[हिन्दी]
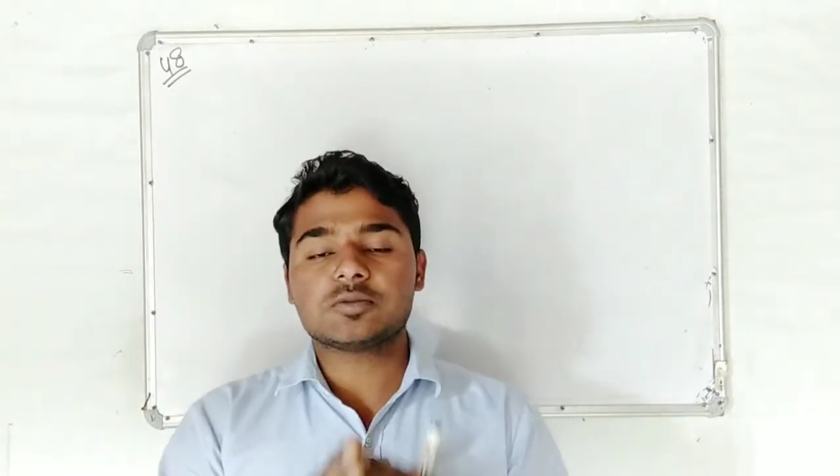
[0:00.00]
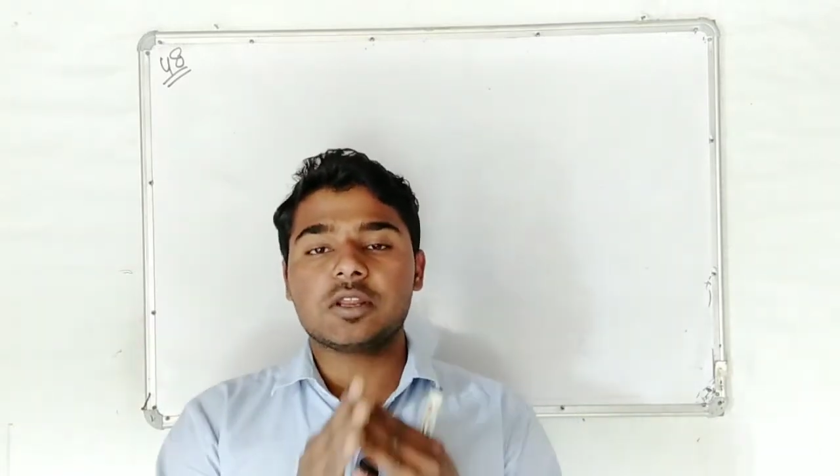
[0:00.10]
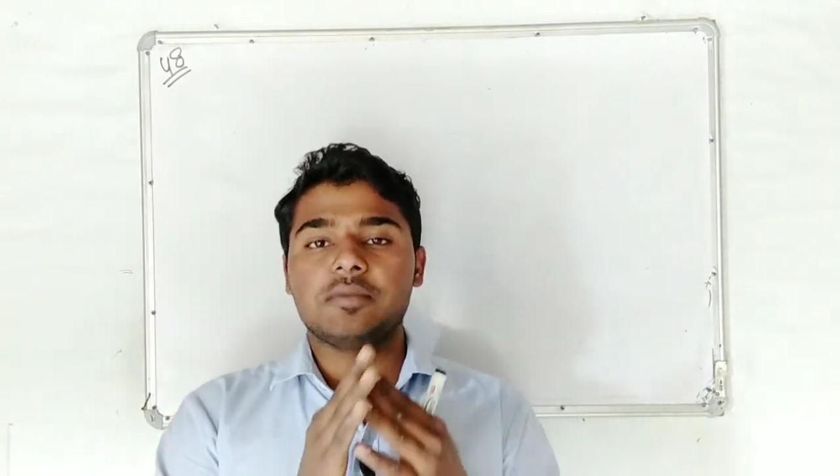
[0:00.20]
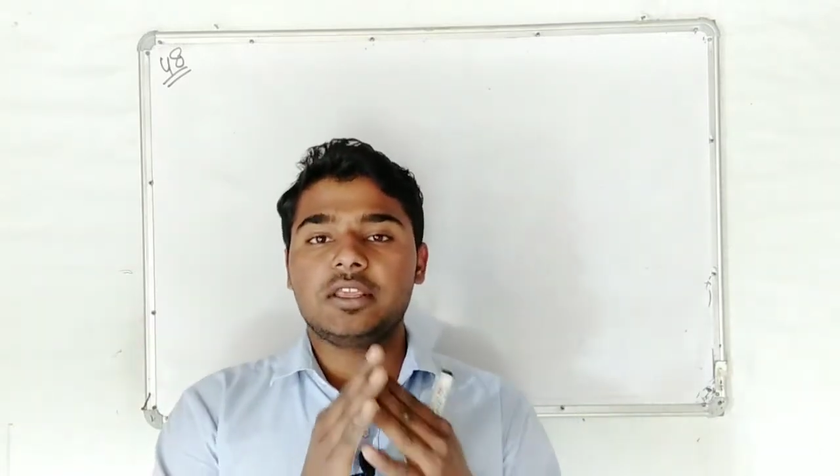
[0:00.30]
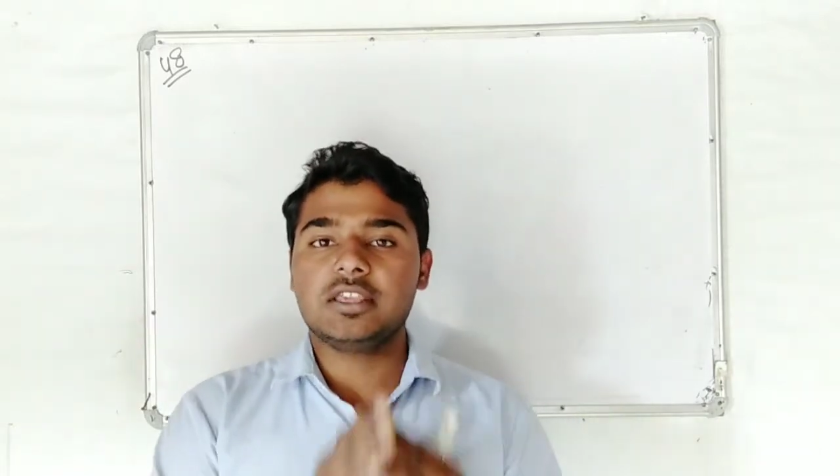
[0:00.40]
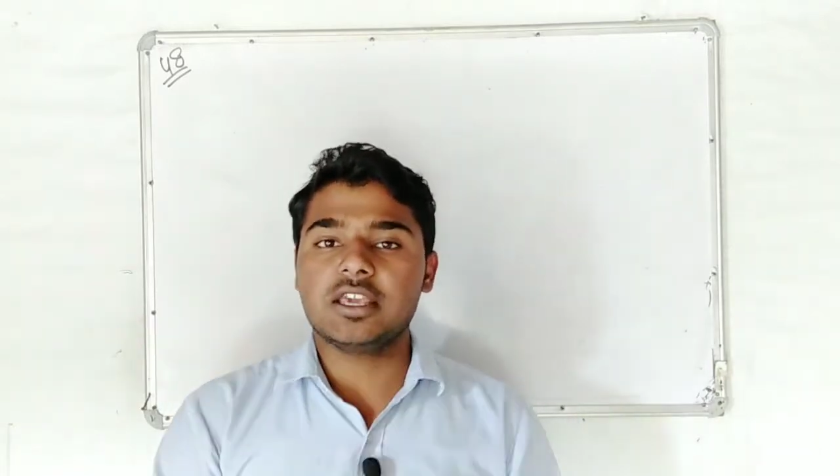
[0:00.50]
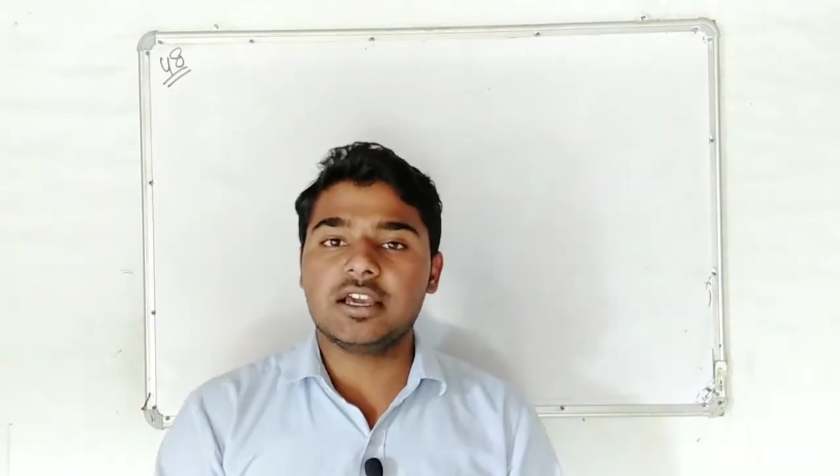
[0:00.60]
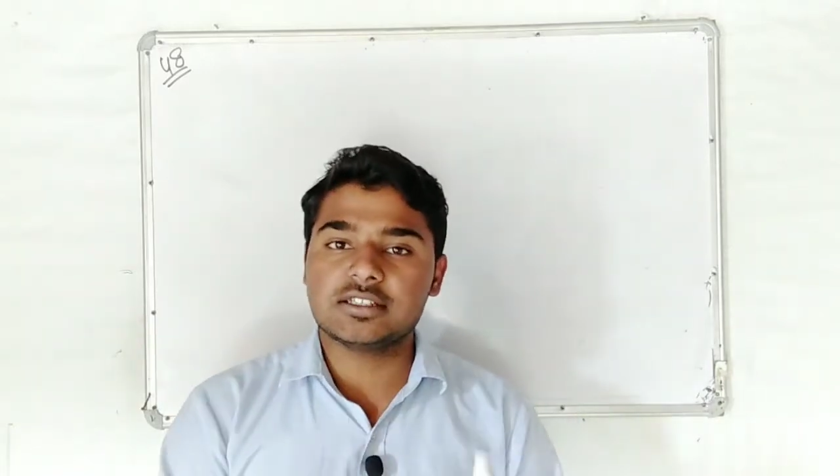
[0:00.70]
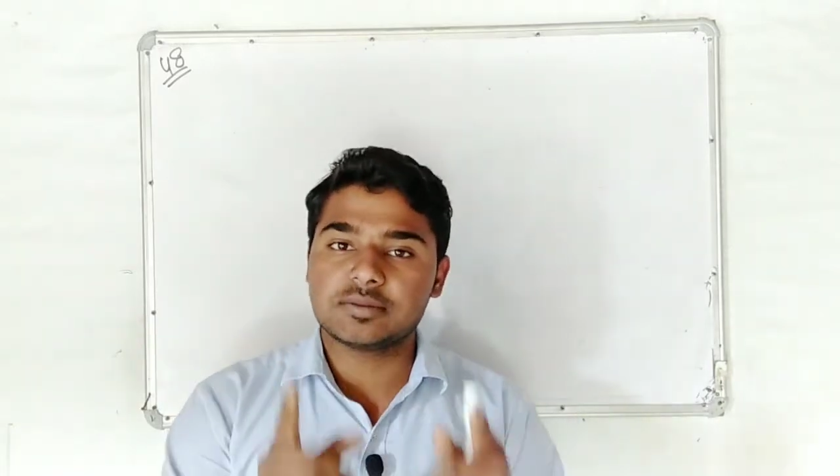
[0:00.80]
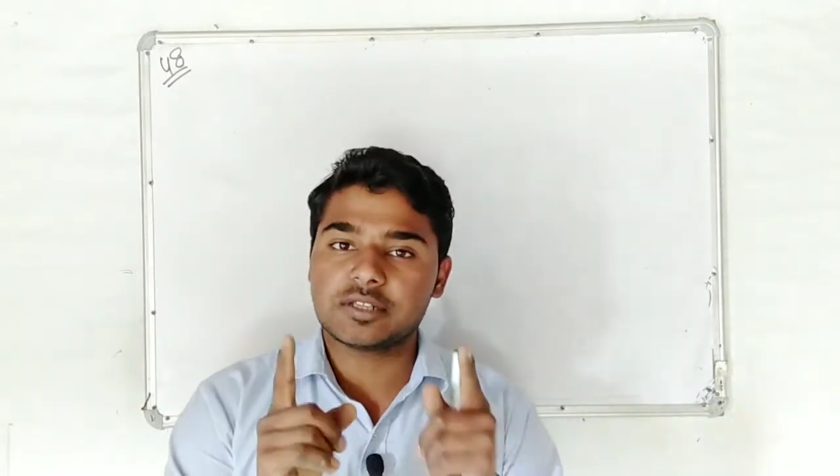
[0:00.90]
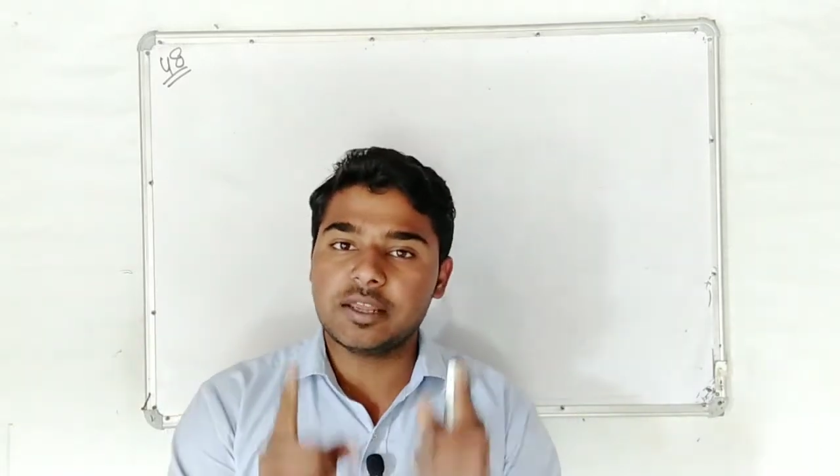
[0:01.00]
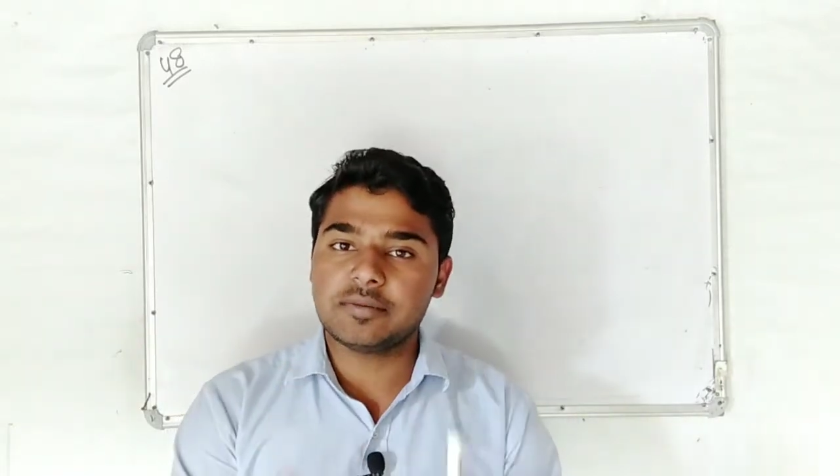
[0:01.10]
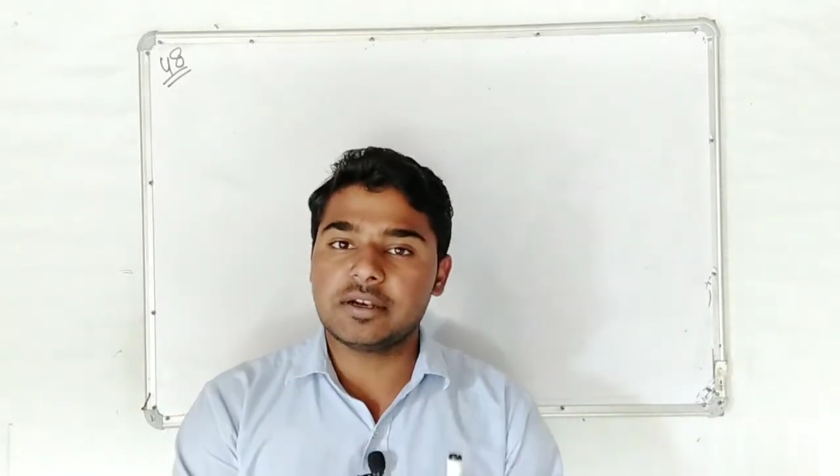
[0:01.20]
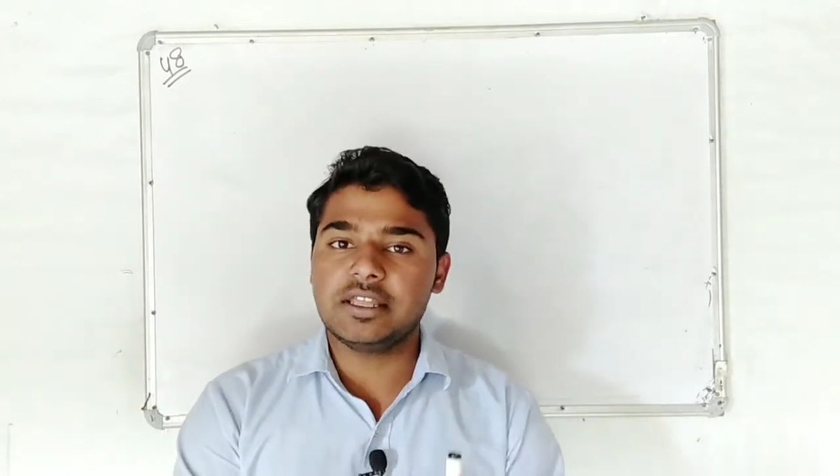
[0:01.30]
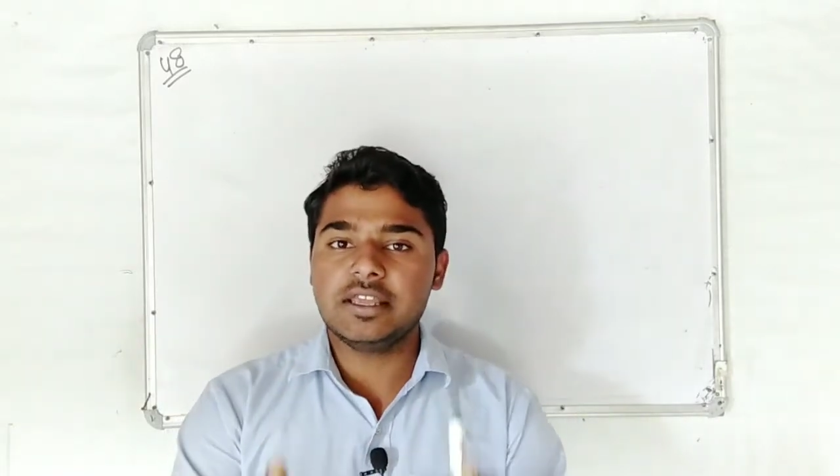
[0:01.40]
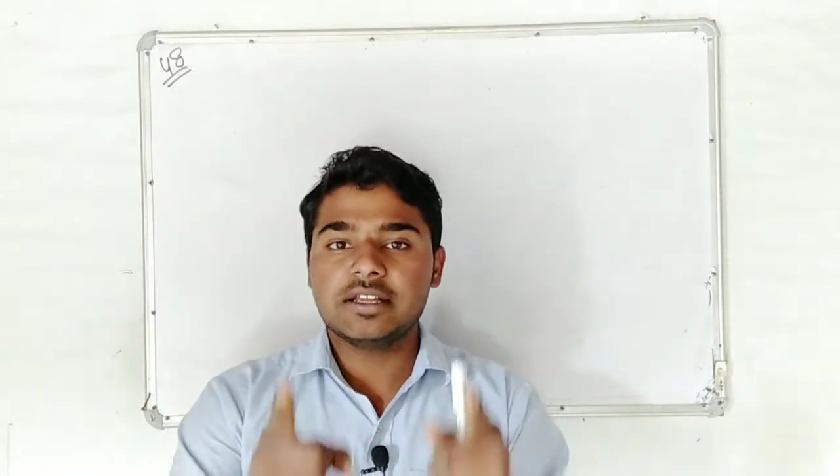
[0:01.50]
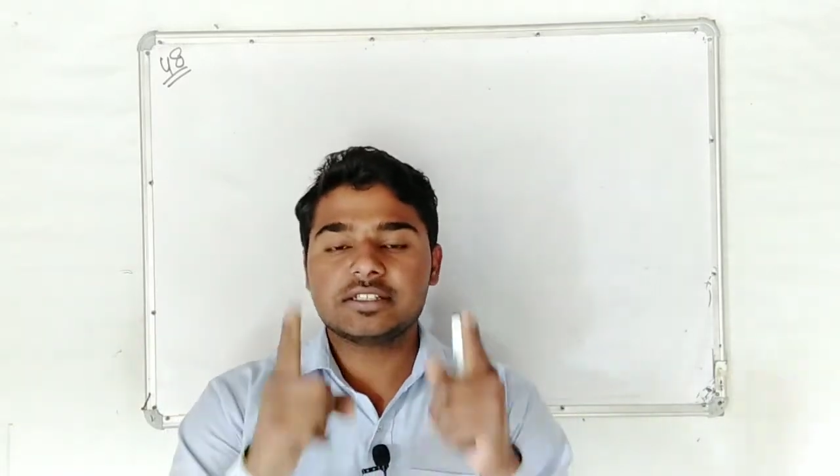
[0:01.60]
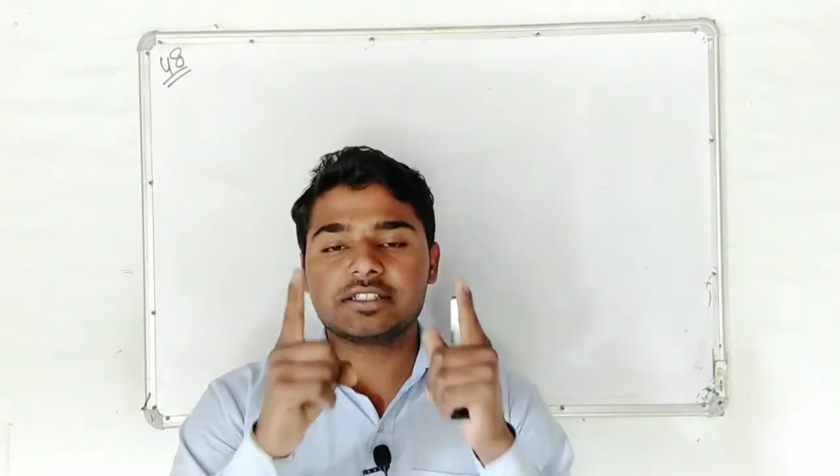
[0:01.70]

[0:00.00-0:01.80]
सब्सक्राइब नहीं किया है सब्सक्राइब कर लें